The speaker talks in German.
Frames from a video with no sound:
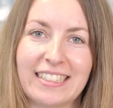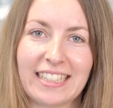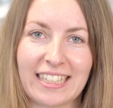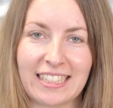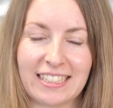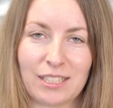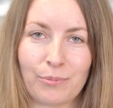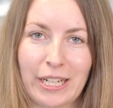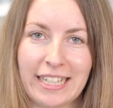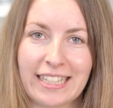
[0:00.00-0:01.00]
direkt in das
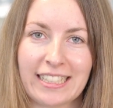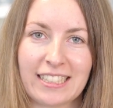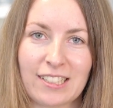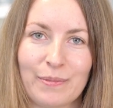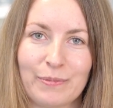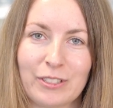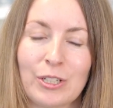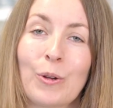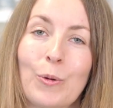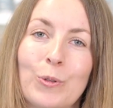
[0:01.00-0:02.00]
Mäulchen getropft
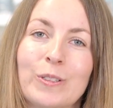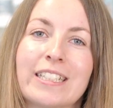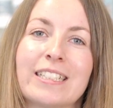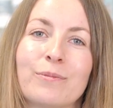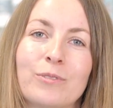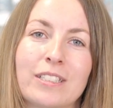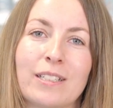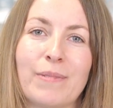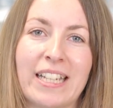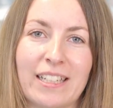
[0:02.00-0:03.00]
oder dem
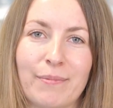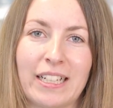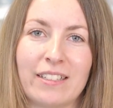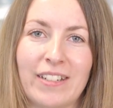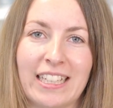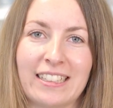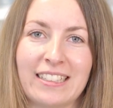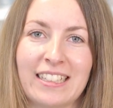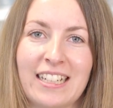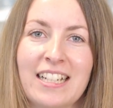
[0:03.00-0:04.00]
Futter beigemengt werden.
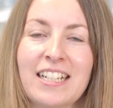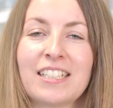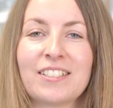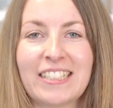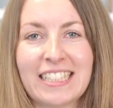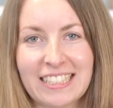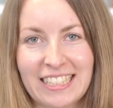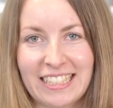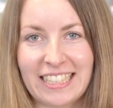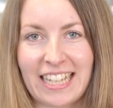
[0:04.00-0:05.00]
Sollte
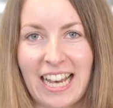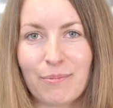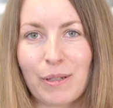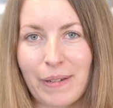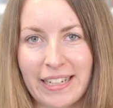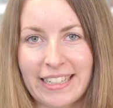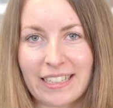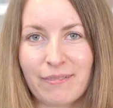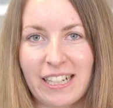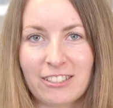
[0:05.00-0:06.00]
sich die Gabe bei
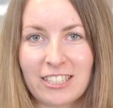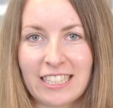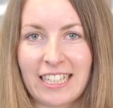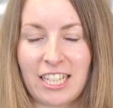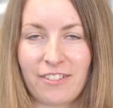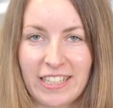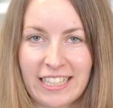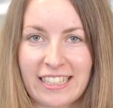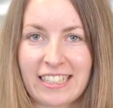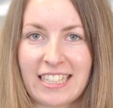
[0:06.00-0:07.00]
Ihrem Haustier als
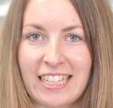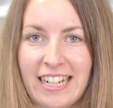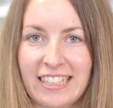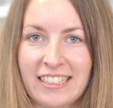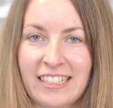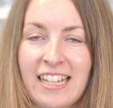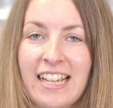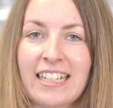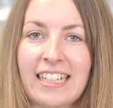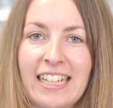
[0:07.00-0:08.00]
schwierig gestalten,
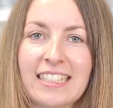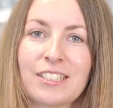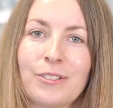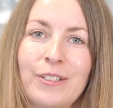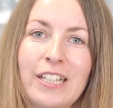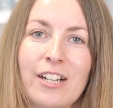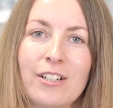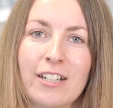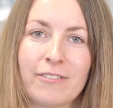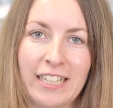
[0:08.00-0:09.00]
kann das Öl
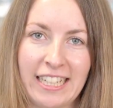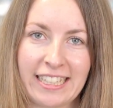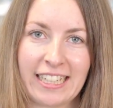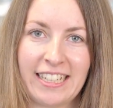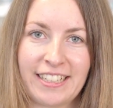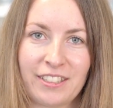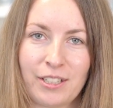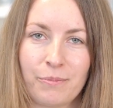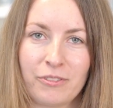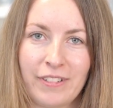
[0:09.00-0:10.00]
auch auf ein Leckerli
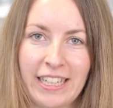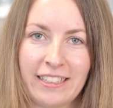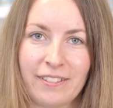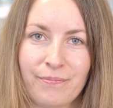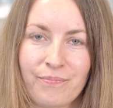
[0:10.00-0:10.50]
getropft werden.